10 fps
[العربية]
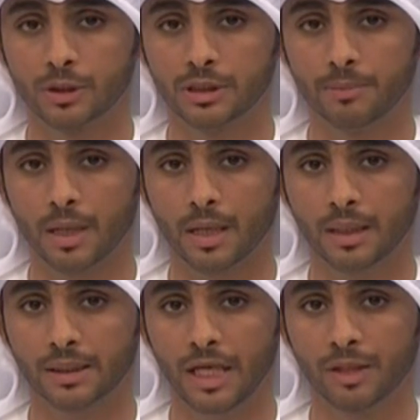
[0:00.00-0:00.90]

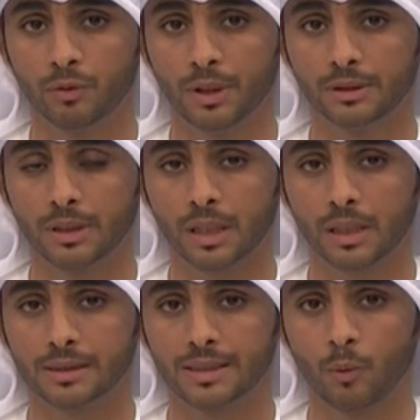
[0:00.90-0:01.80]
السباقات حيث
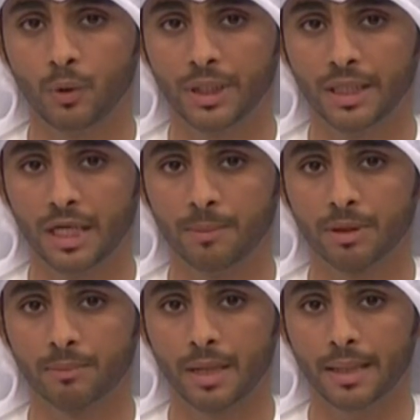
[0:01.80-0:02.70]
ننتقل سويا الى
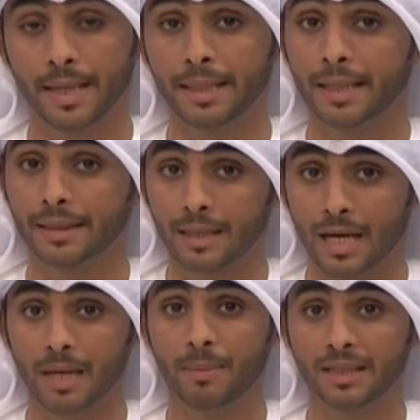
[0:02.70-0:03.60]
مضمار عريق
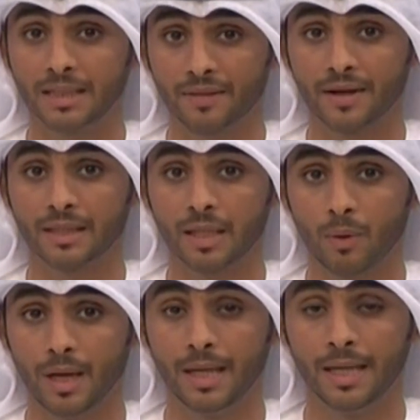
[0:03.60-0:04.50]
طالما احتضن
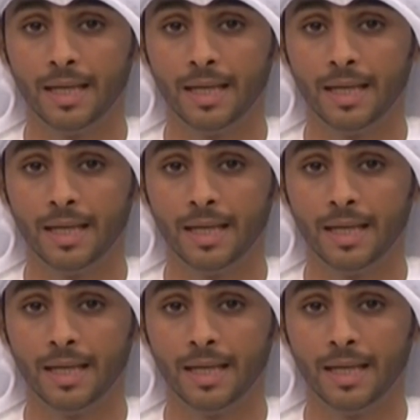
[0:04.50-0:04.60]
طوال